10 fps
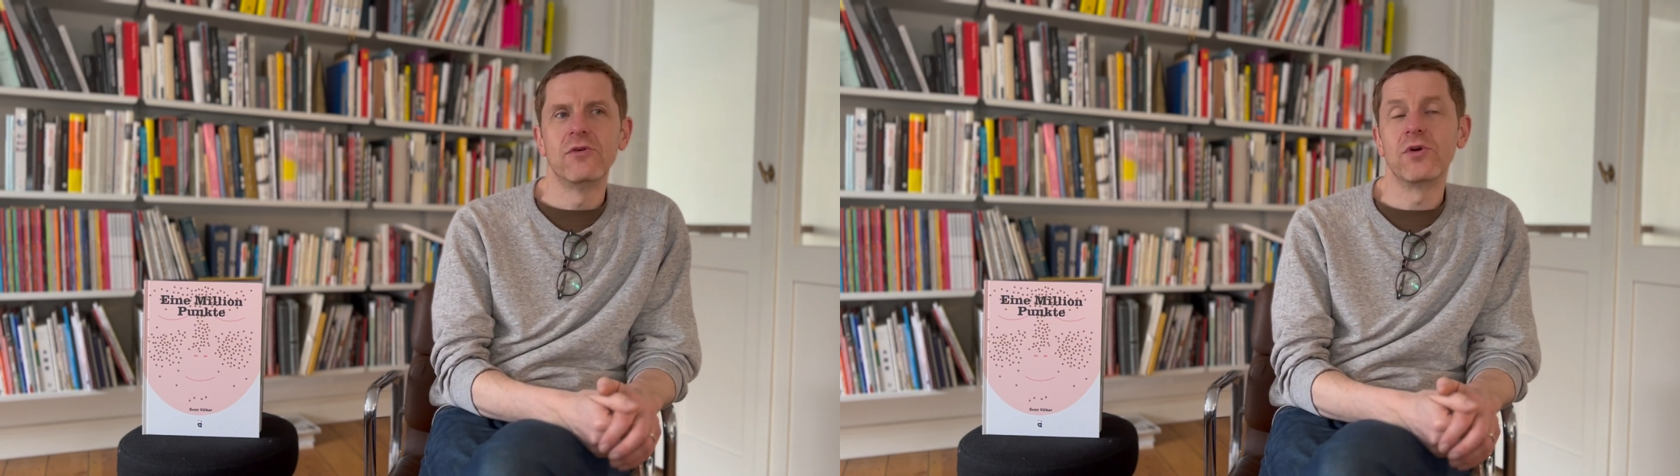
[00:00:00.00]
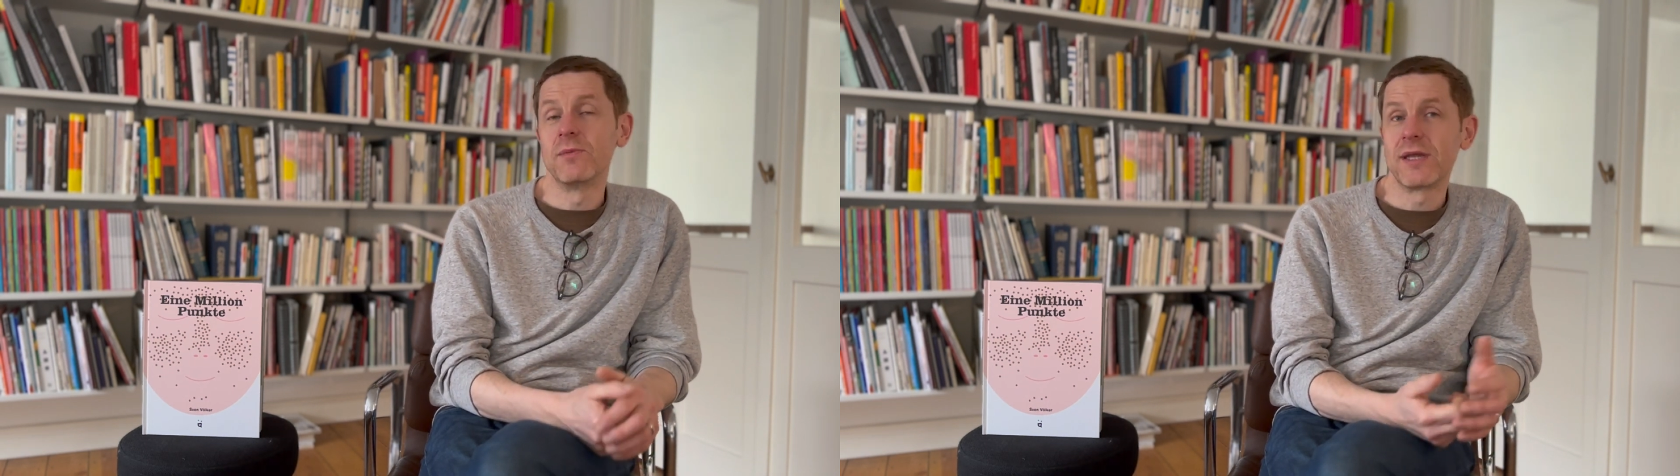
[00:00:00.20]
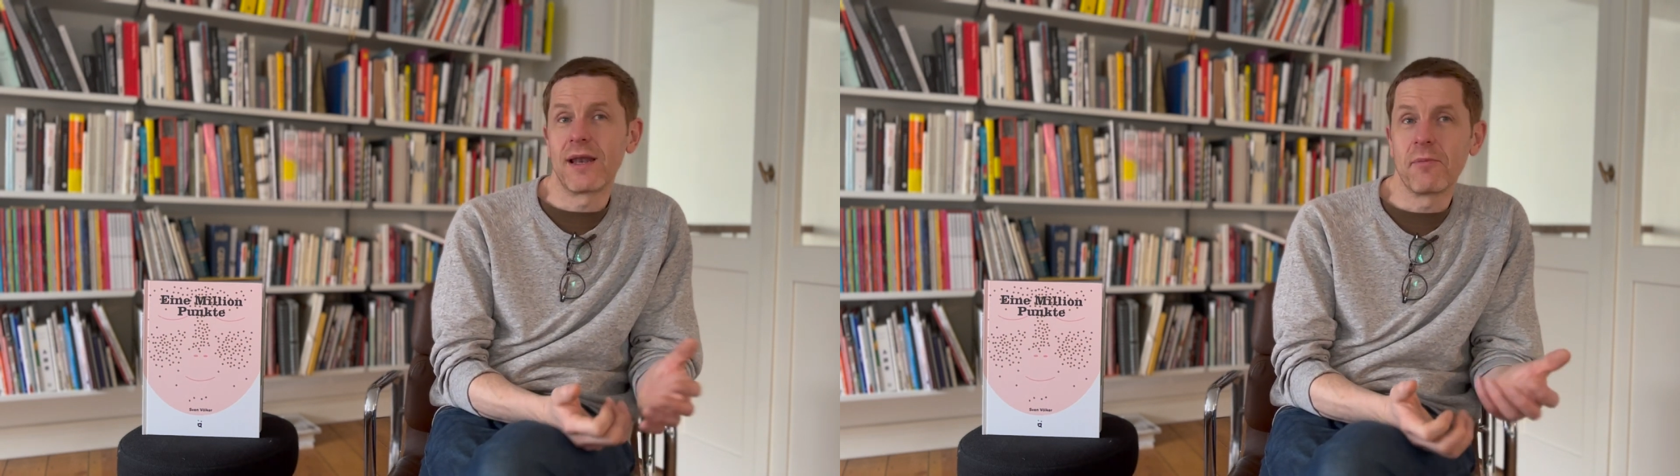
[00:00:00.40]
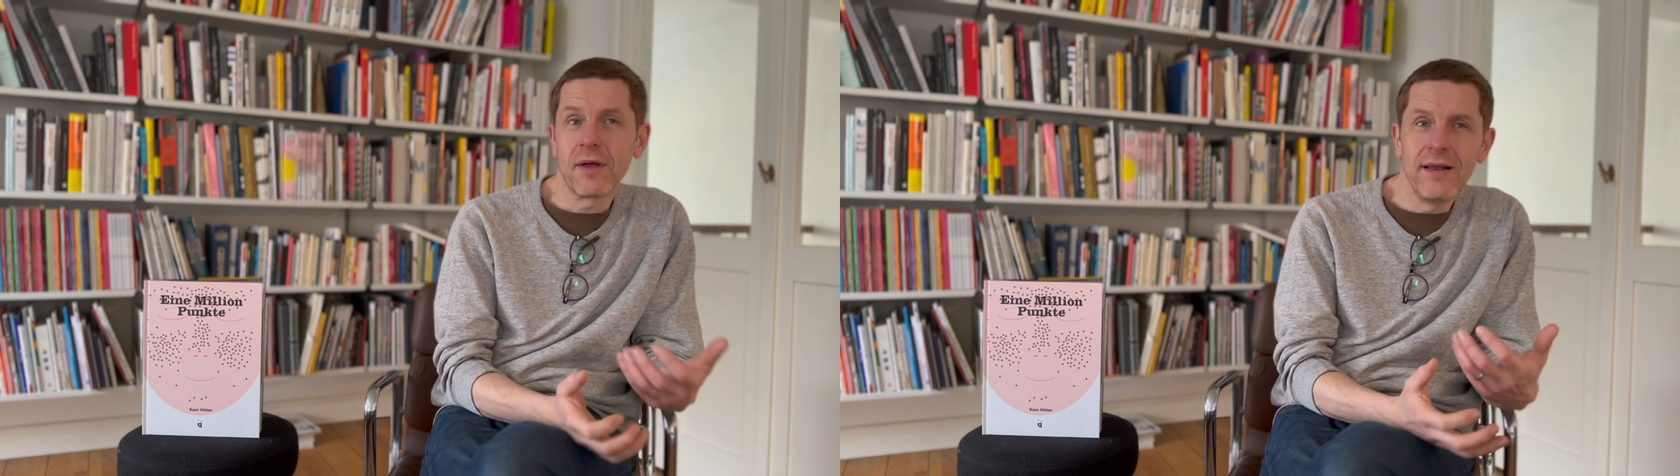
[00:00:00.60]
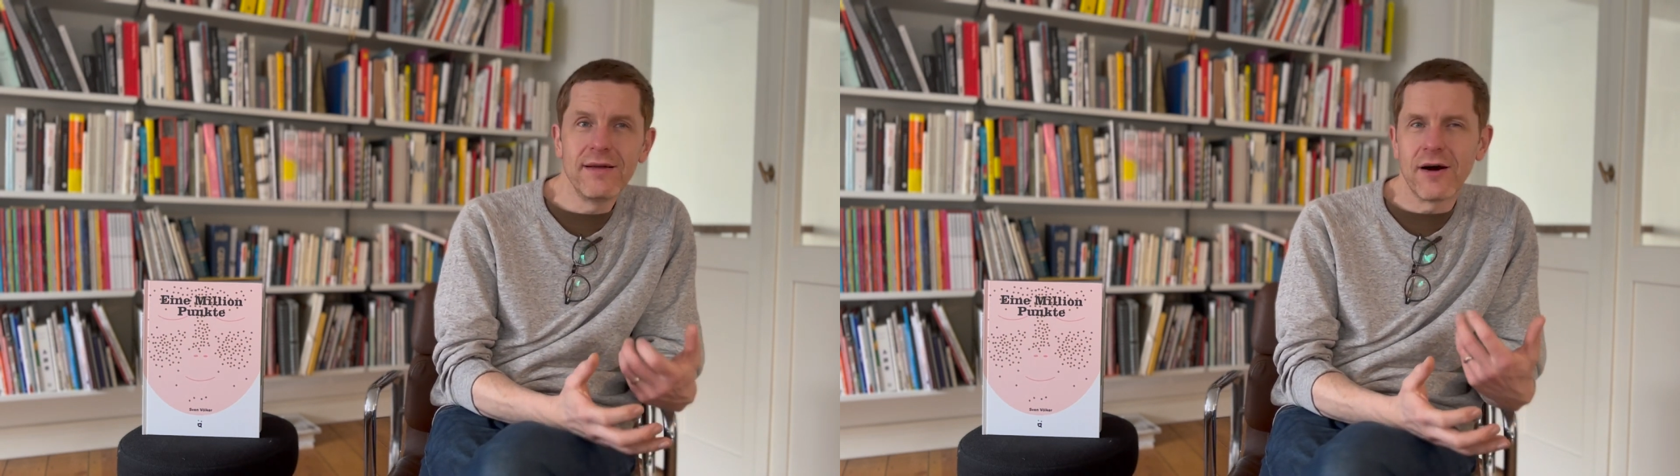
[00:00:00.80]
oder mit einer
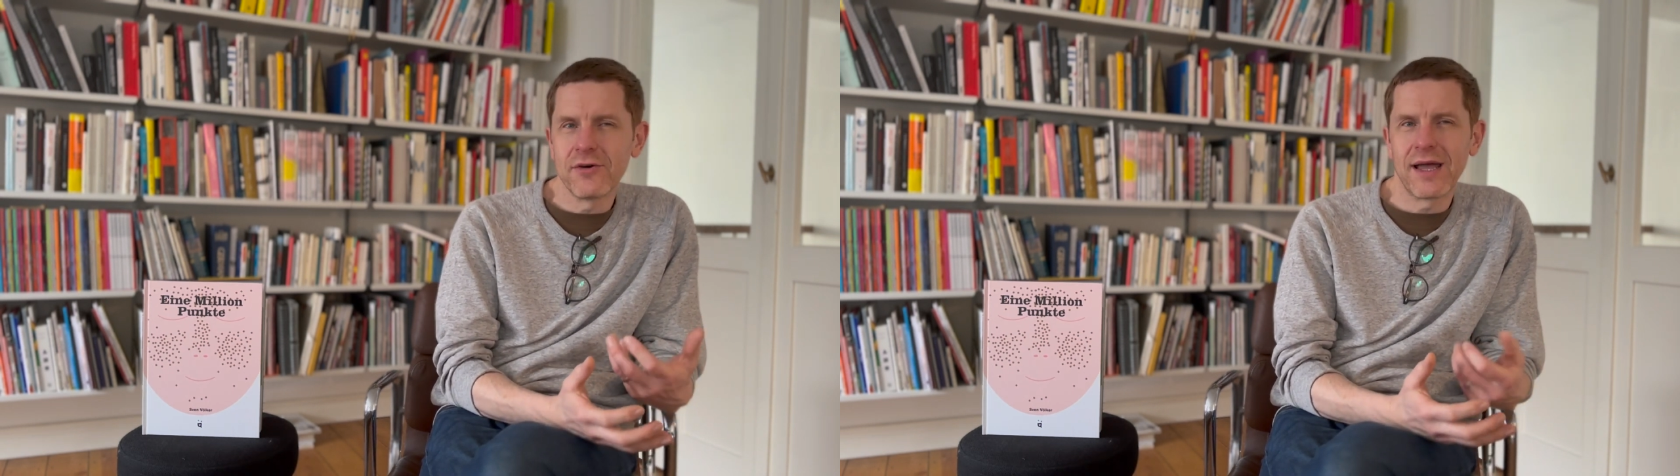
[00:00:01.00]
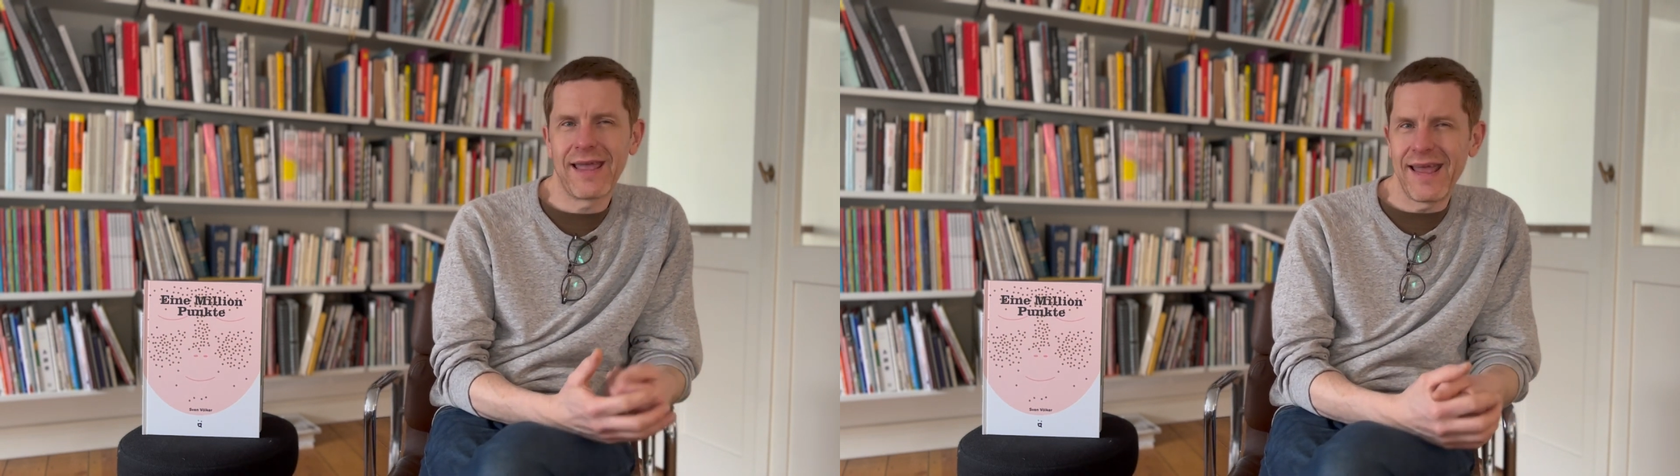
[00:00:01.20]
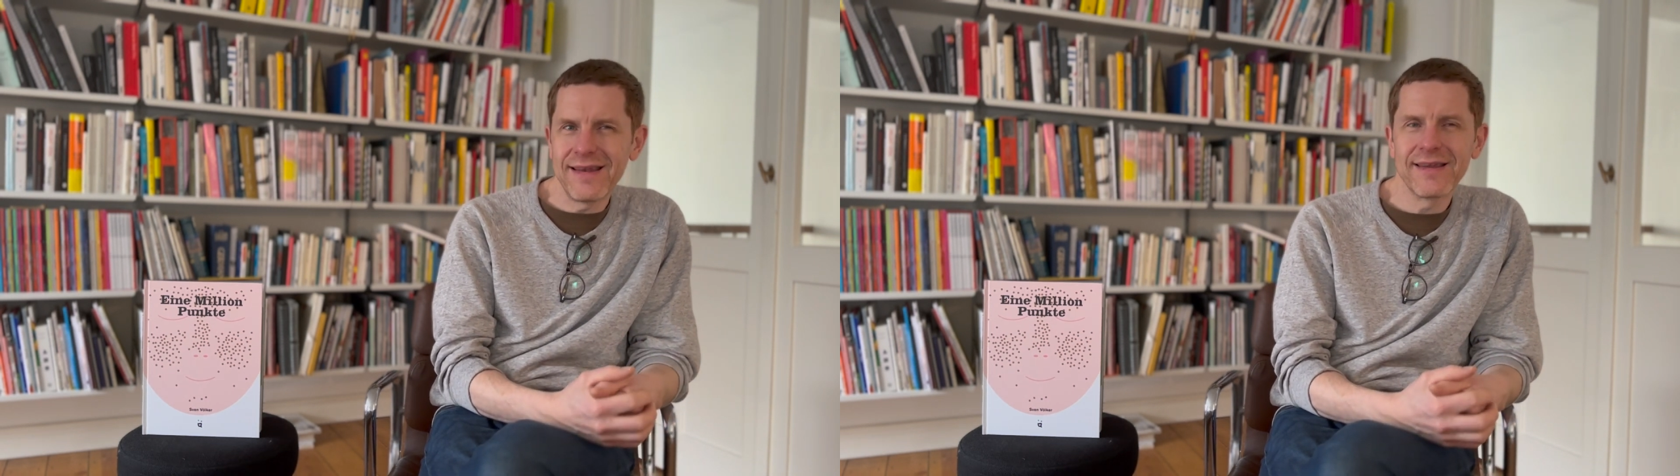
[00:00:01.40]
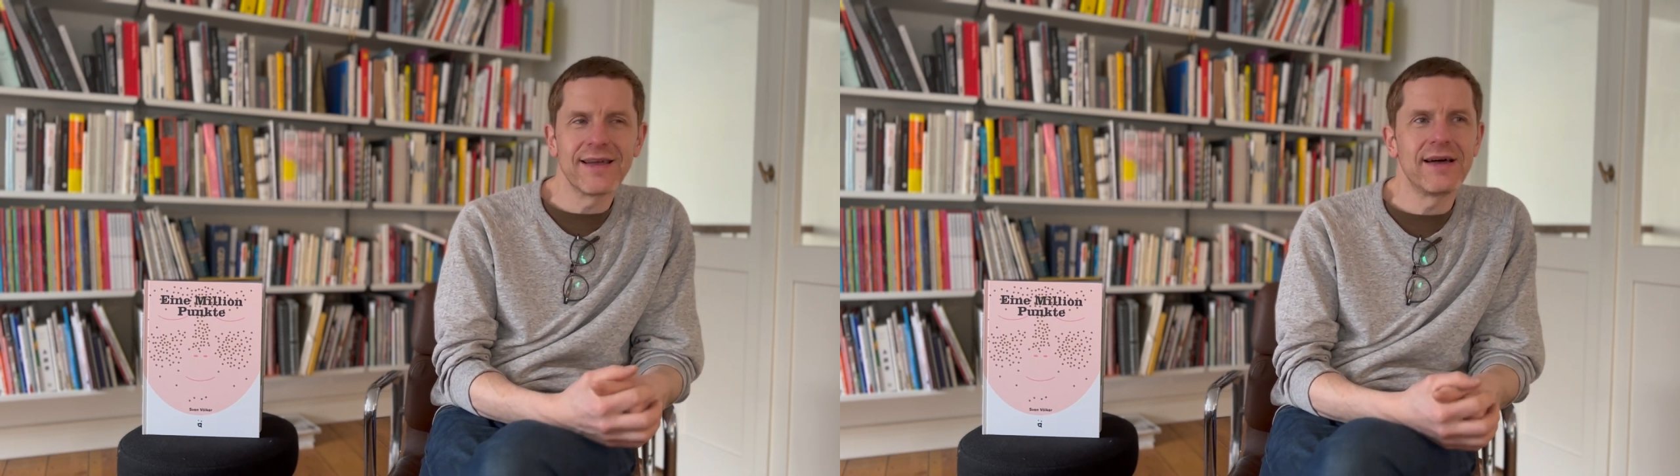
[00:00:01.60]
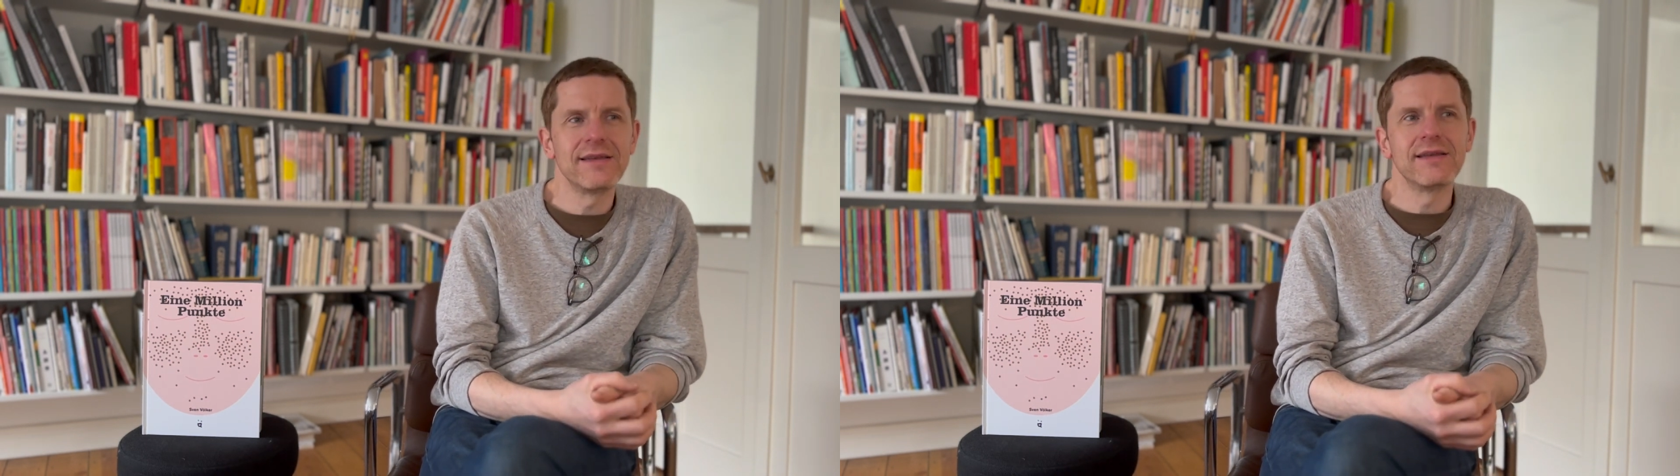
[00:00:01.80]
Brille auch erkennen
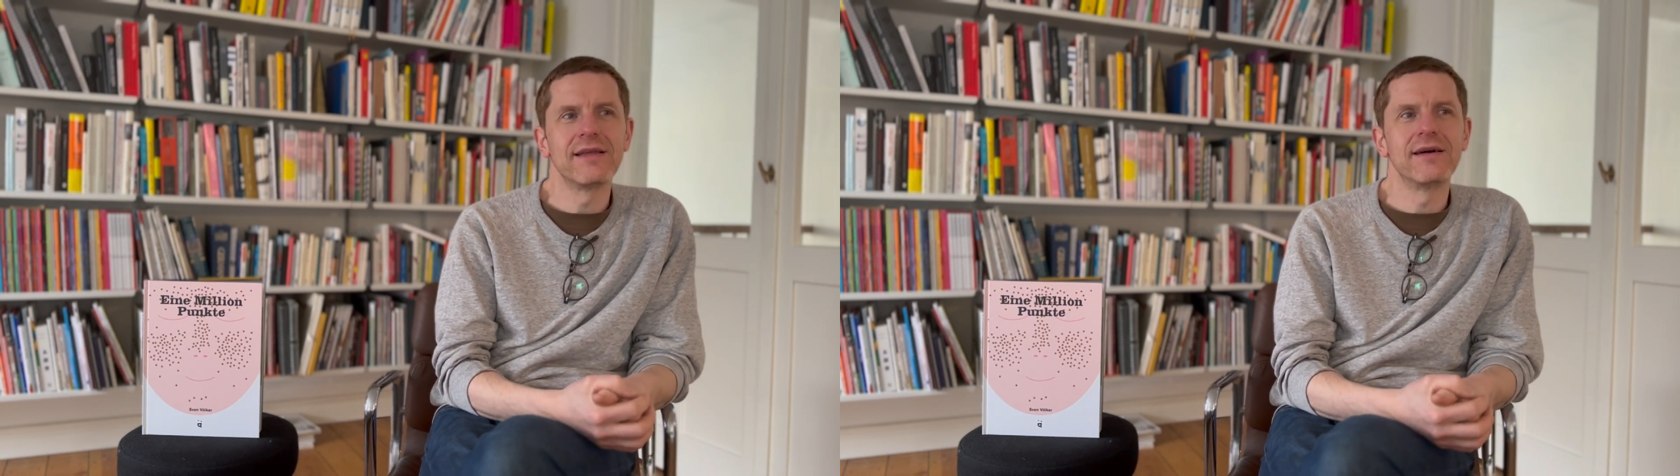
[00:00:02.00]
kann.